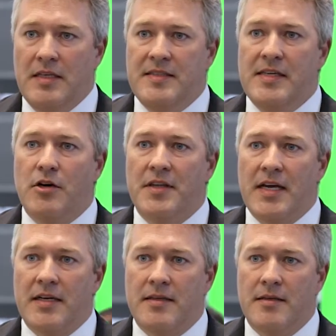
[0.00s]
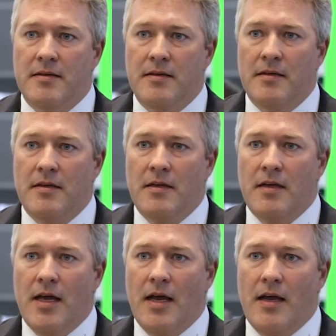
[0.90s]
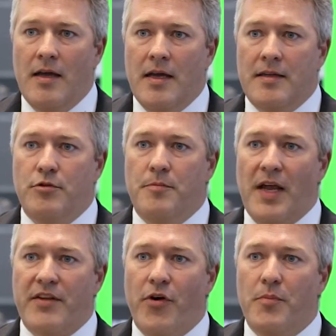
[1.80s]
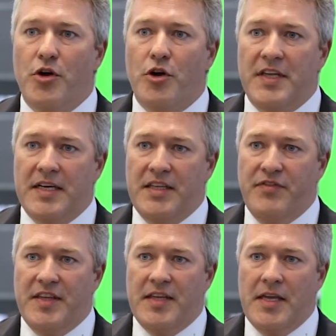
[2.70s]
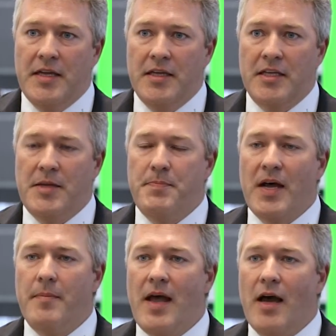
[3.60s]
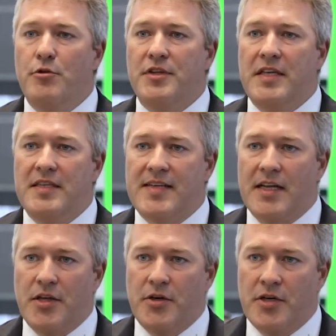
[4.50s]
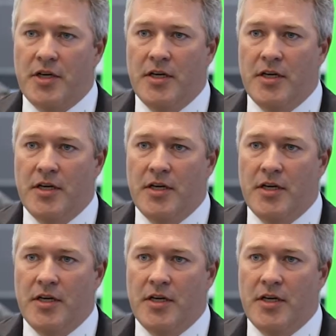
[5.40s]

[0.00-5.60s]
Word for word: EasyConnect est une plateforme de connectivité qui permet à l'utilisateur